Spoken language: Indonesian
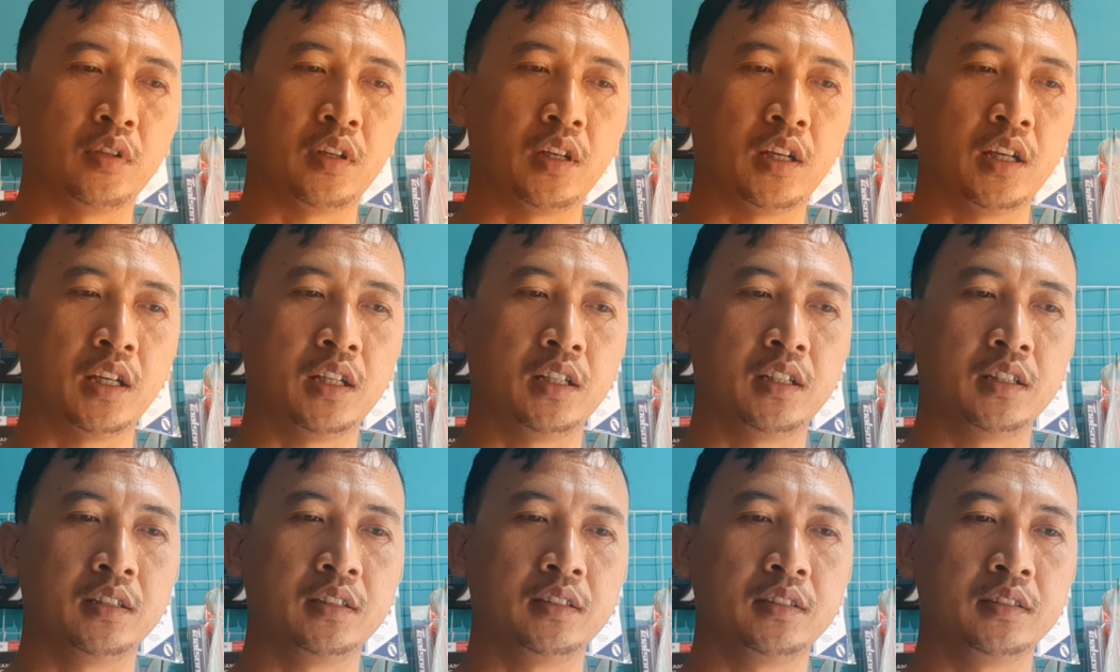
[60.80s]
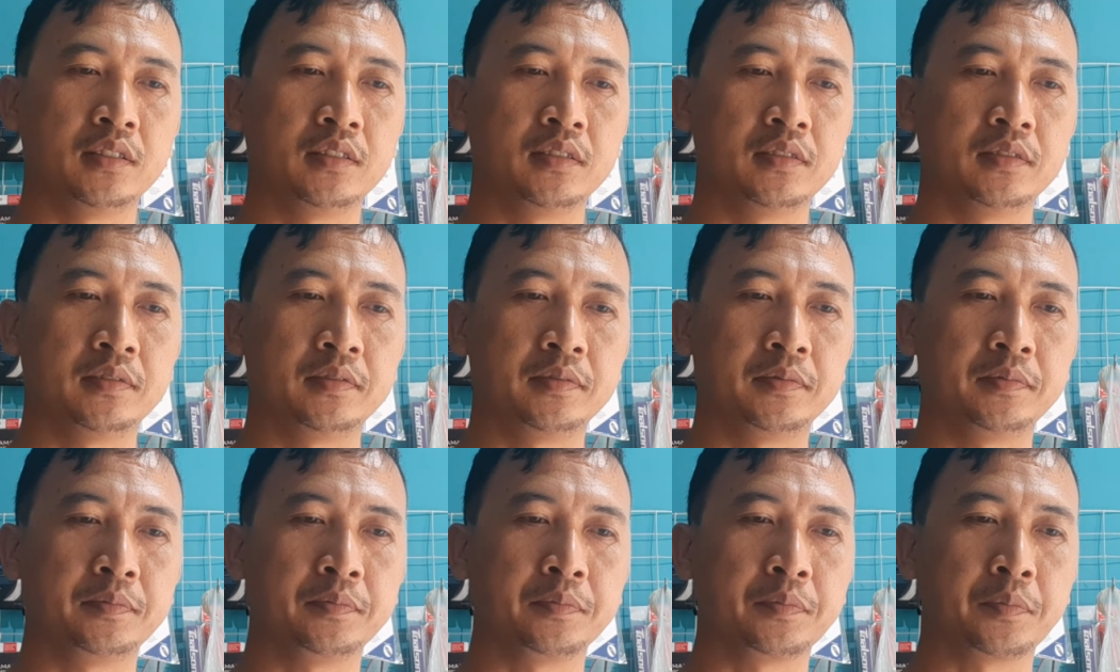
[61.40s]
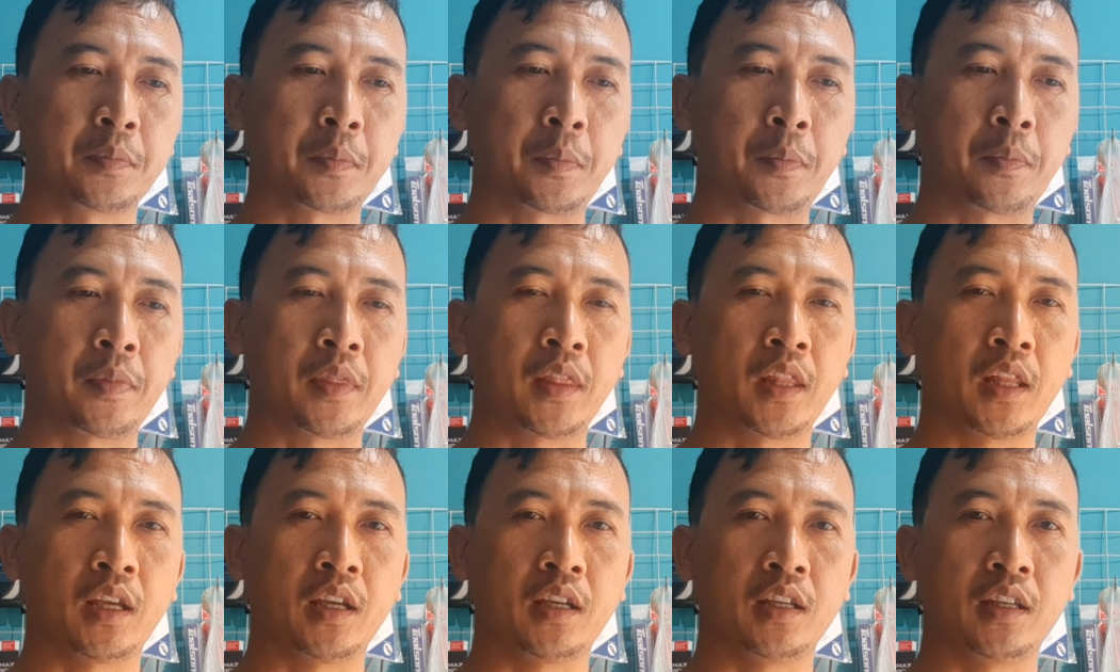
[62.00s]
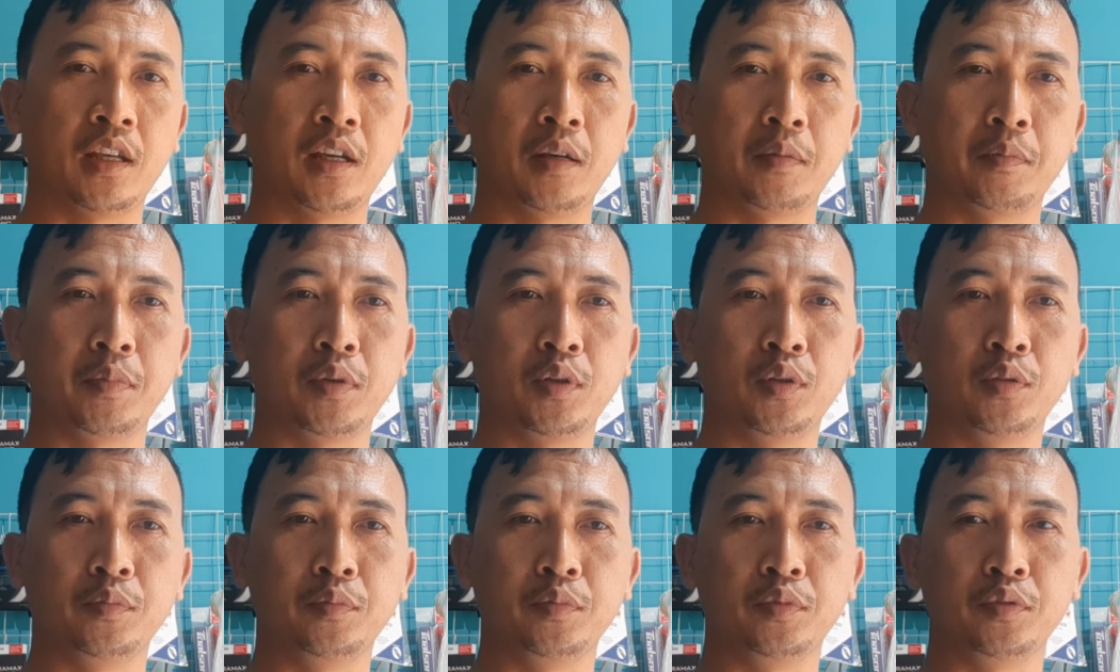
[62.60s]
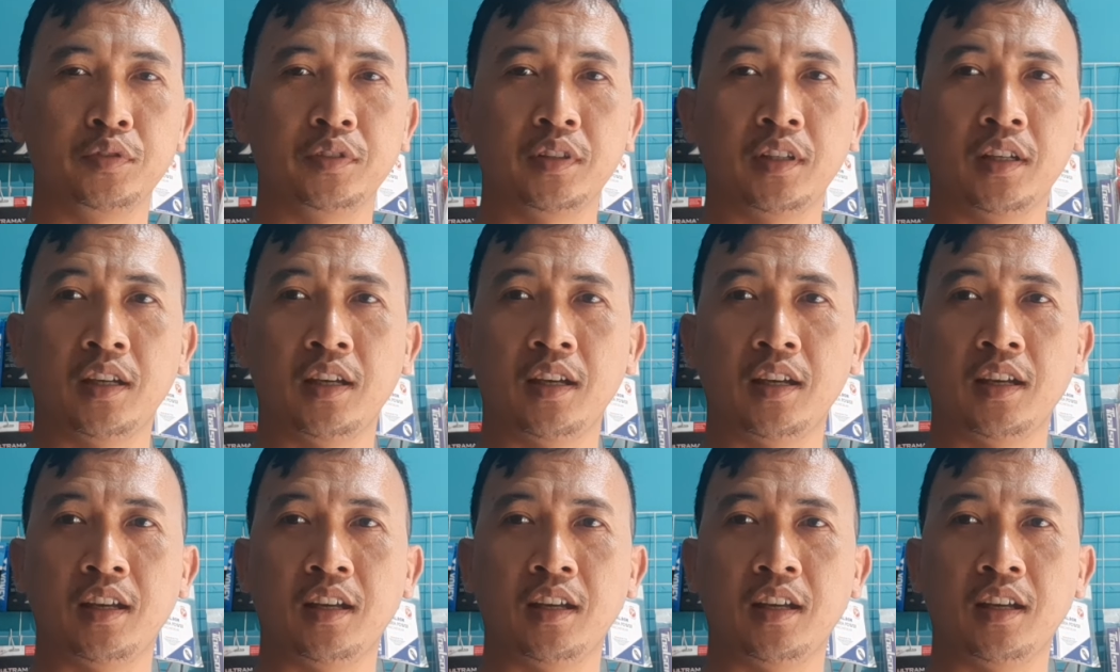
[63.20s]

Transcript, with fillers: mudah yang belum punya